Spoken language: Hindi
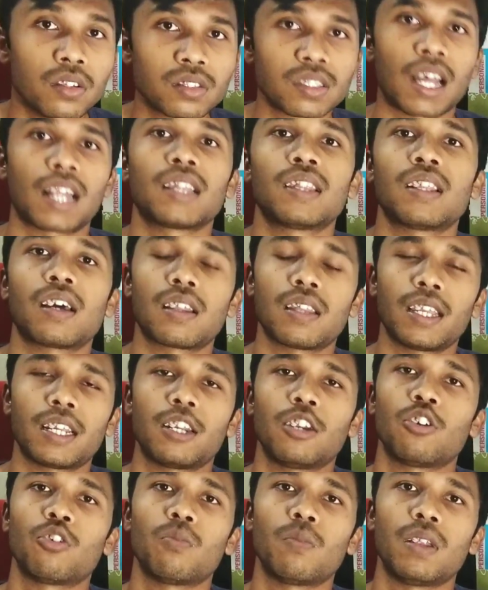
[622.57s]
शानदार
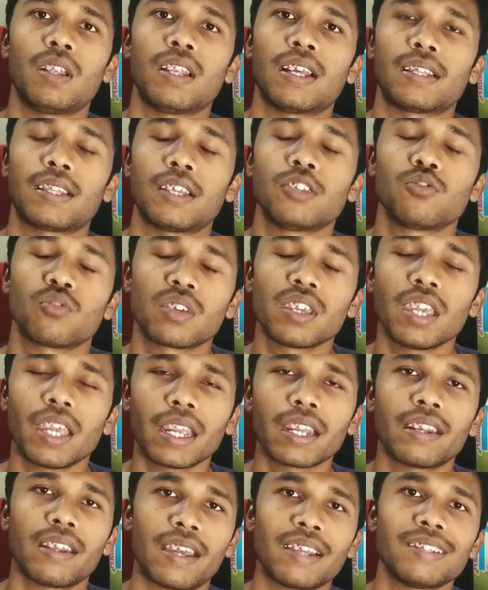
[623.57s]
देखने को मिल जाता है जो कि
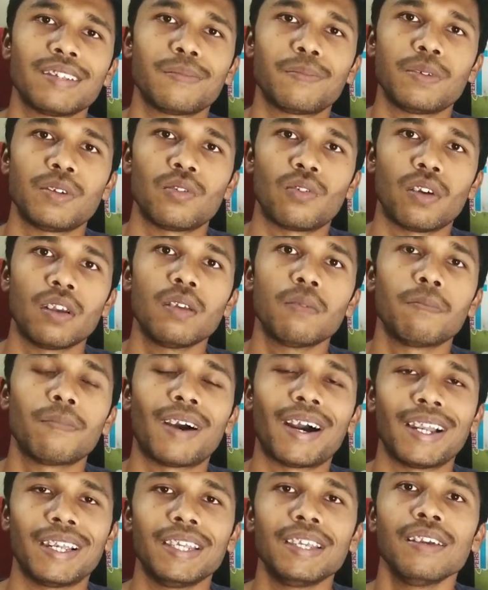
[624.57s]
एक नया जी है
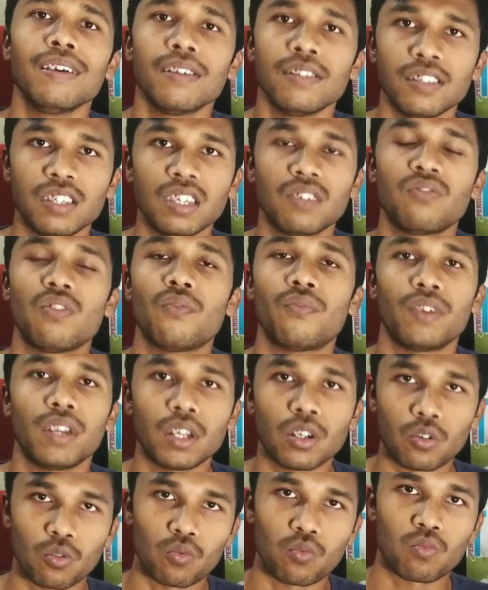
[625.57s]
माली जी फिफ्टी
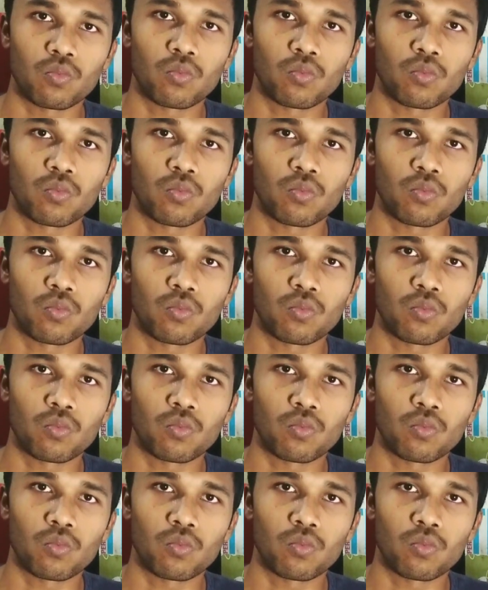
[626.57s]
टू